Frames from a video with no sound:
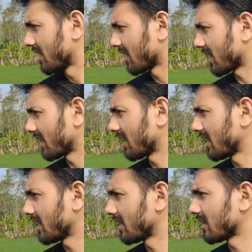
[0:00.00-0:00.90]
এখানে
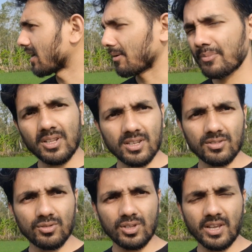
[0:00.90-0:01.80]
আপনাদের
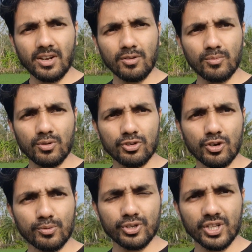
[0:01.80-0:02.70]
যদি এরকম কোনো
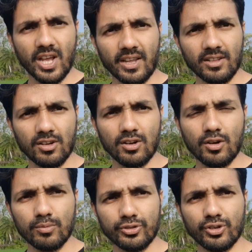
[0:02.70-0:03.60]
সমস্যা থাকে তাহলে
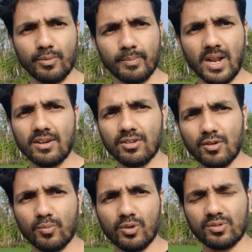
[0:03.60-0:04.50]
অবশ্যই প্লান্ট
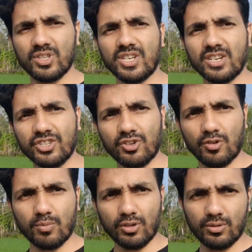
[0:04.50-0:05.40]
হরমোন যেটা
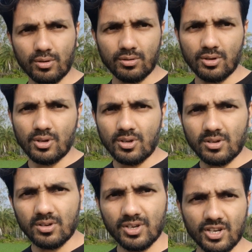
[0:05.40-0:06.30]
বদ্ধক
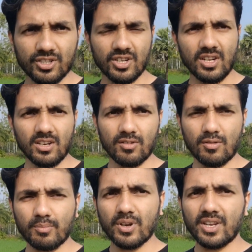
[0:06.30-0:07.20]
ন্যাশনাল
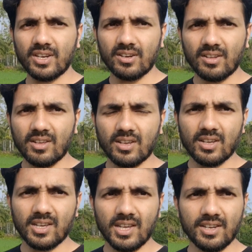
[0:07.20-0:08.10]
কোম্পানির
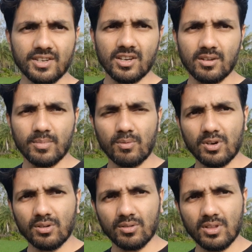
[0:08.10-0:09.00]
এইটা
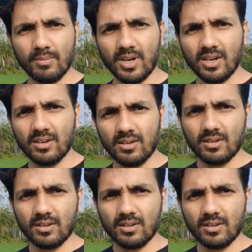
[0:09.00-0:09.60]
ব্যবহার করতে পারেন